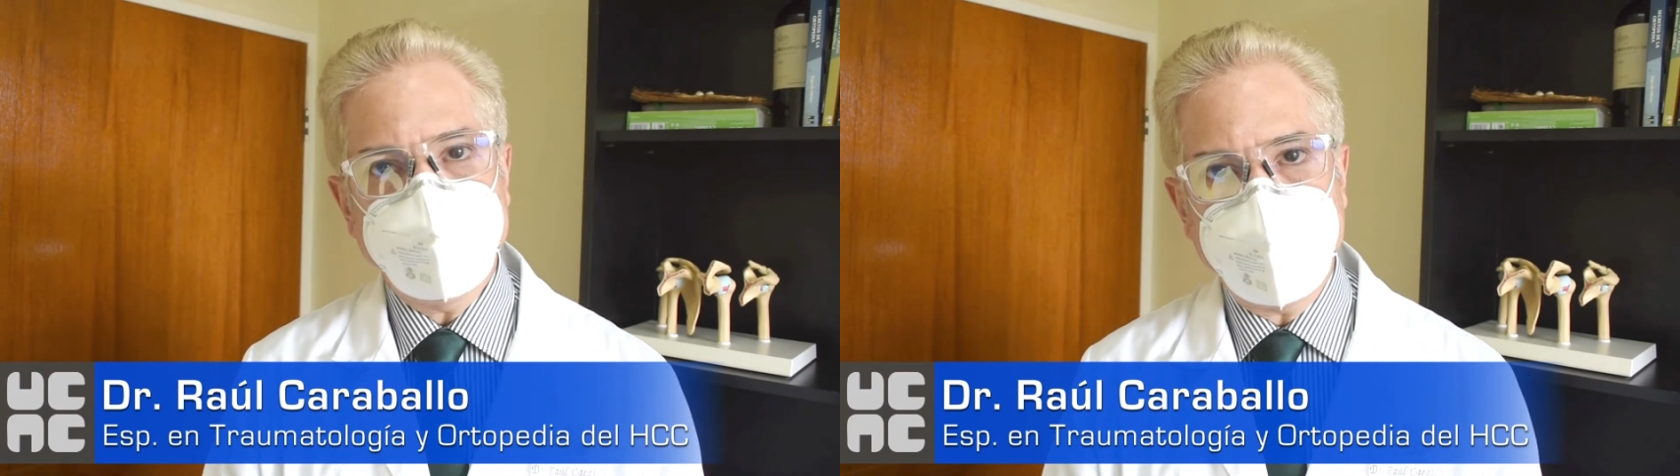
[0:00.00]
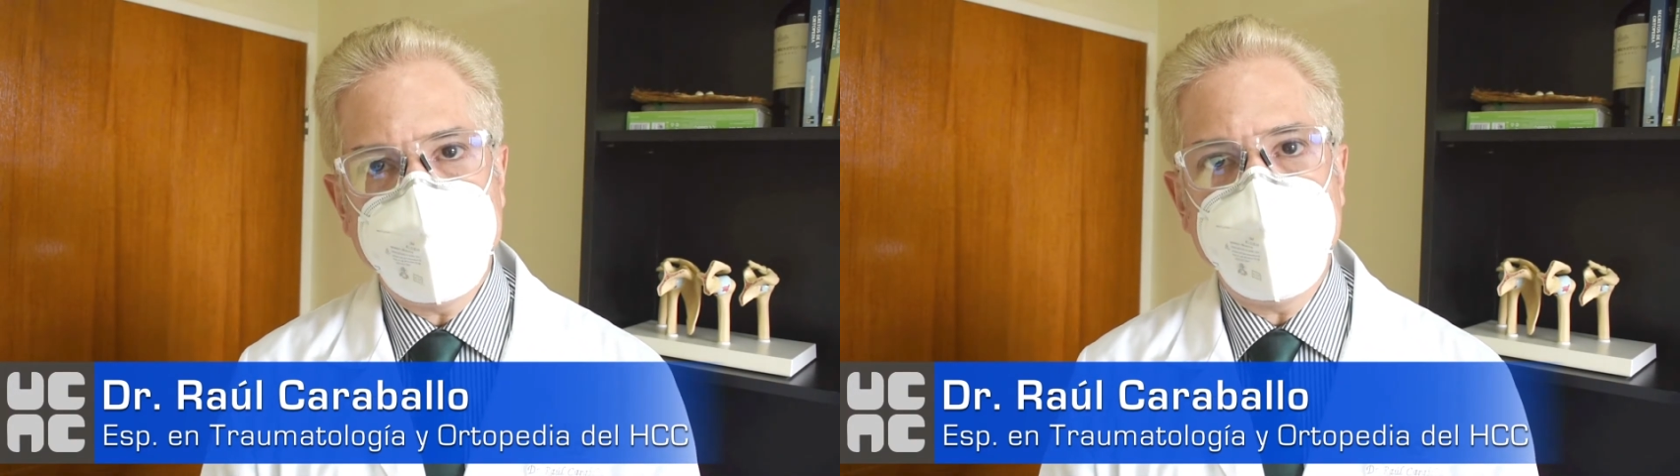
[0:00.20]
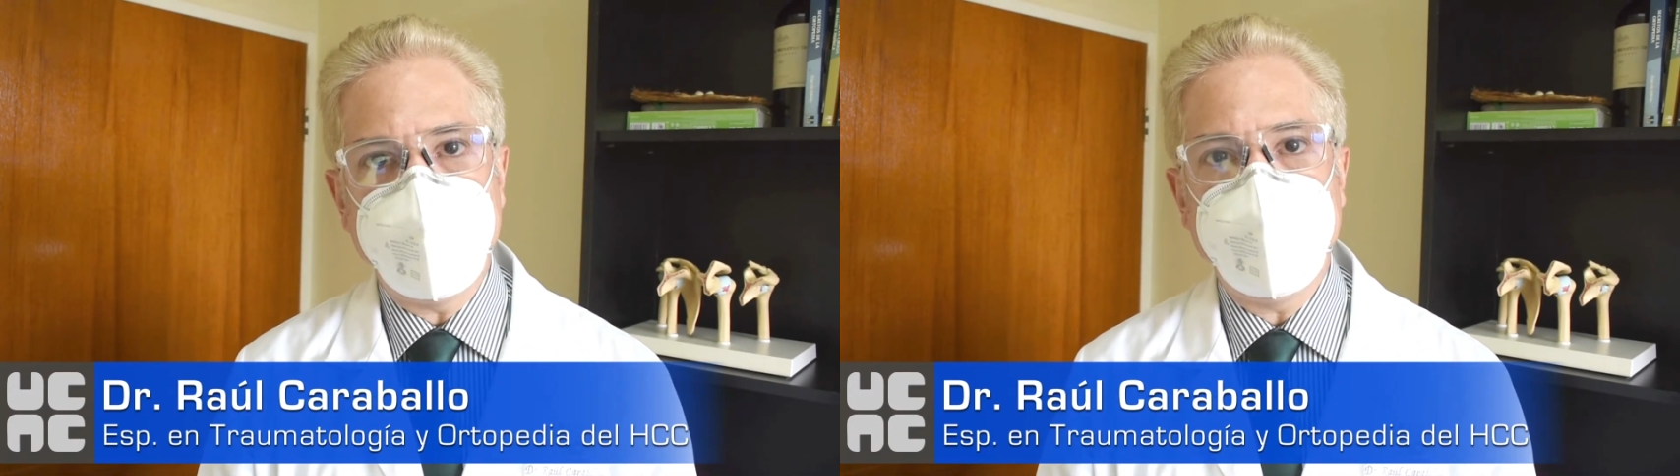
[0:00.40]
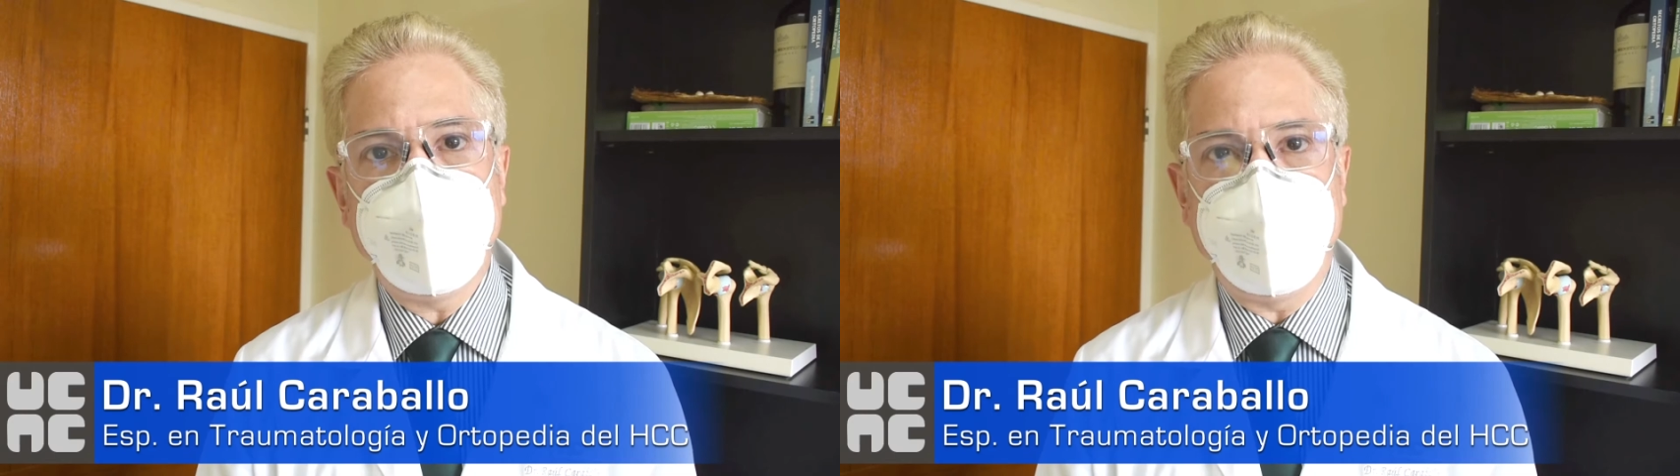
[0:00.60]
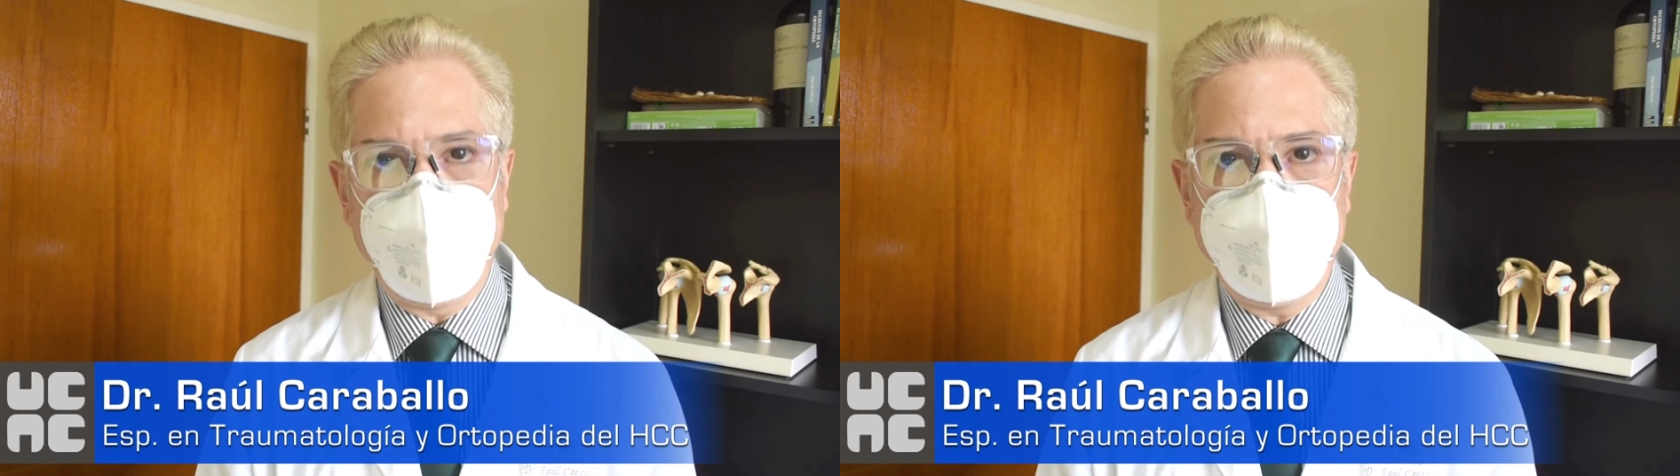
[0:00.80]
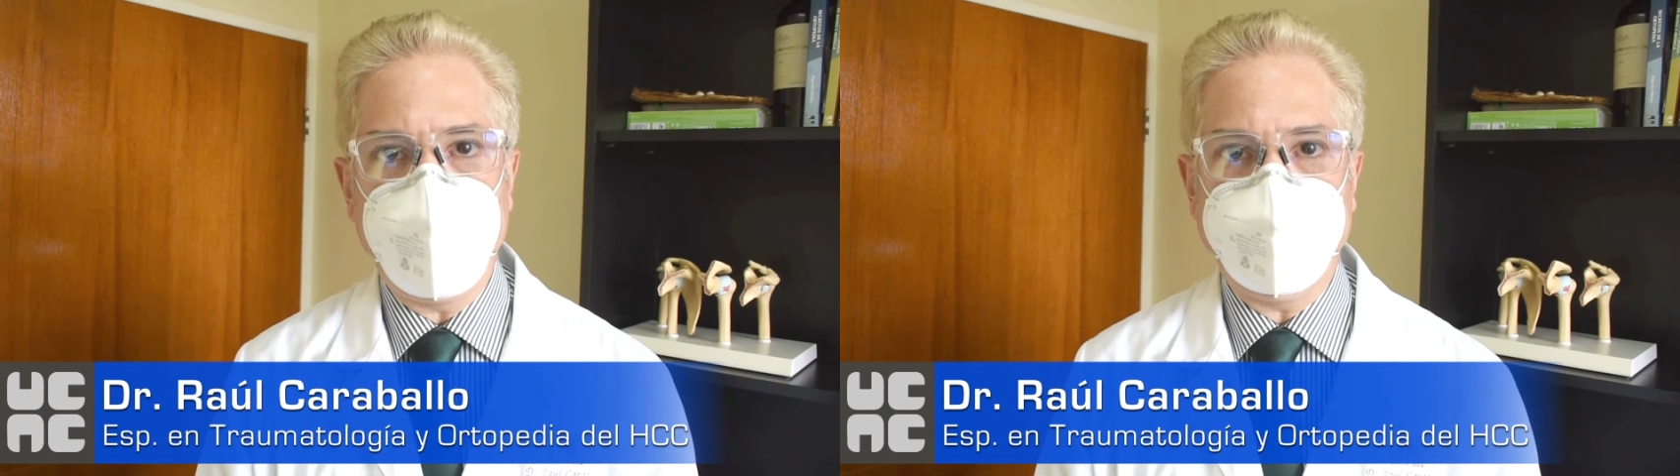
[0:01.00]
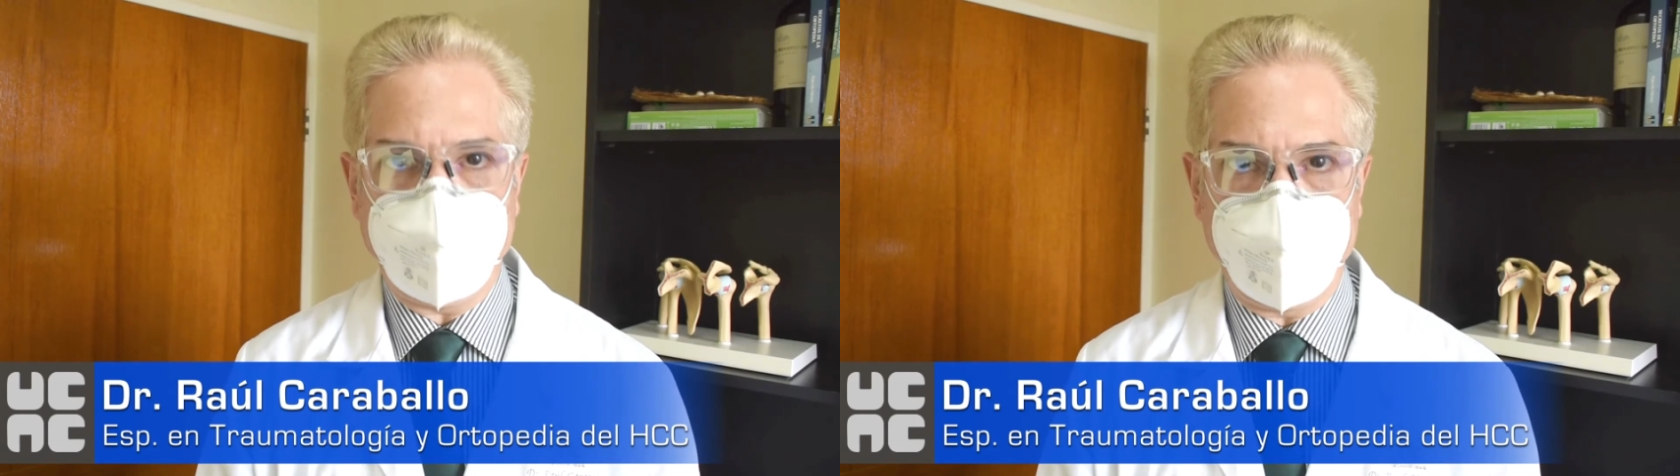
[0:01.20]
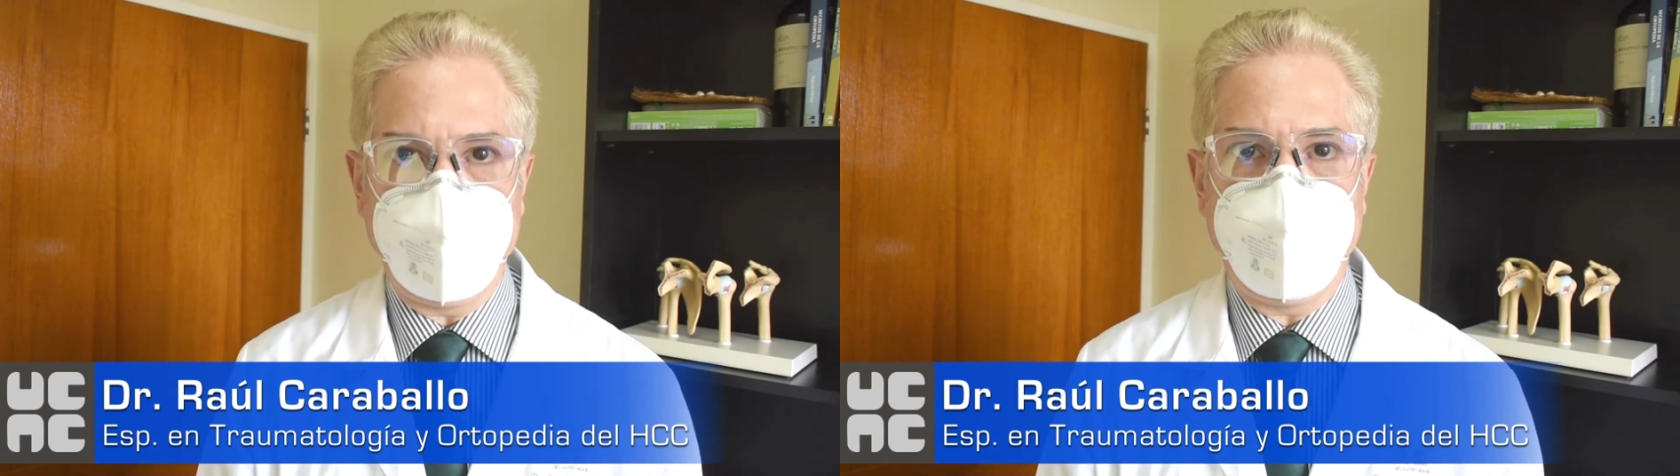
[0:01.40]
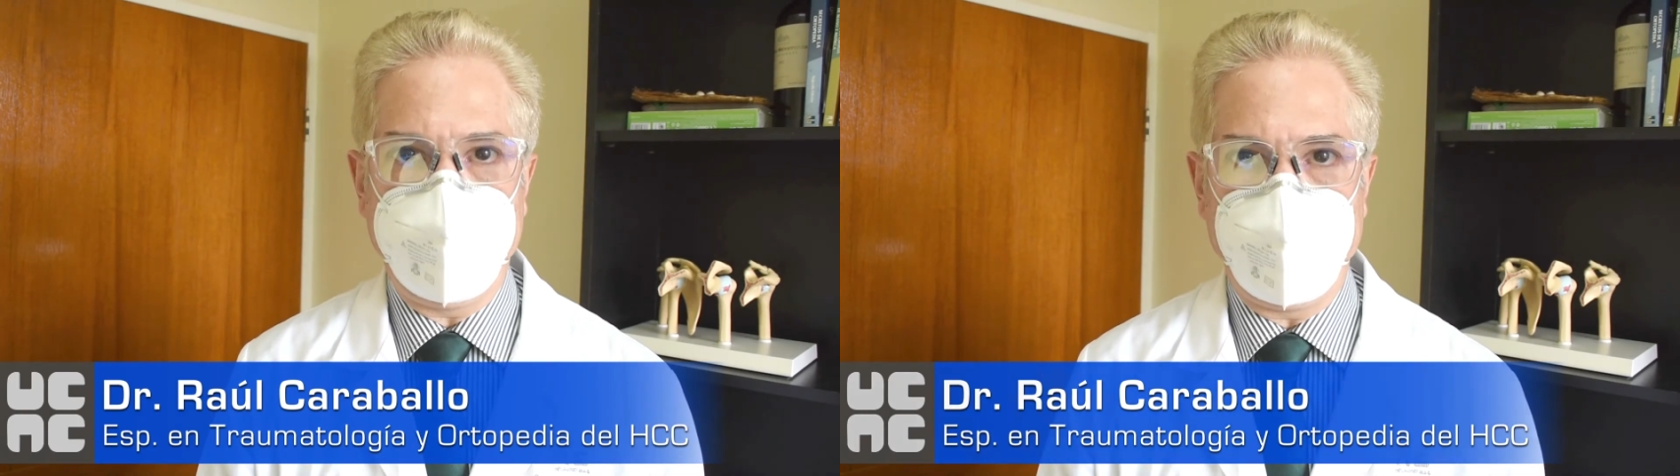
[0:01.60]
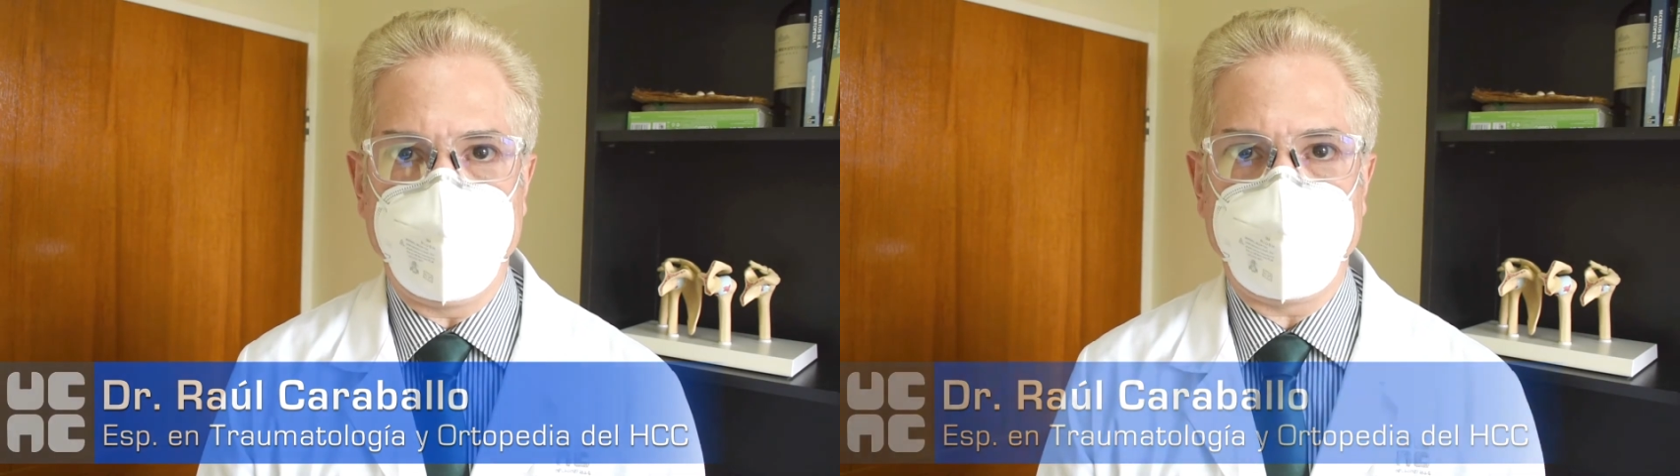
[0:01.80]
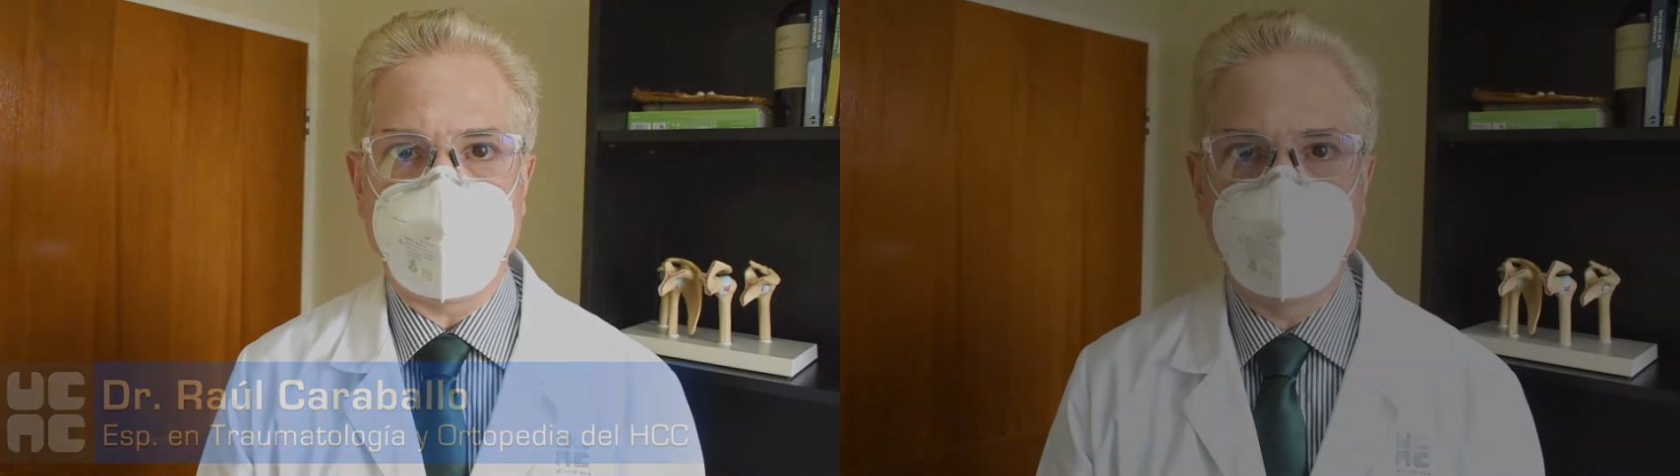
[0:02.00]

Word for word: como de diferentes patologías del hombro.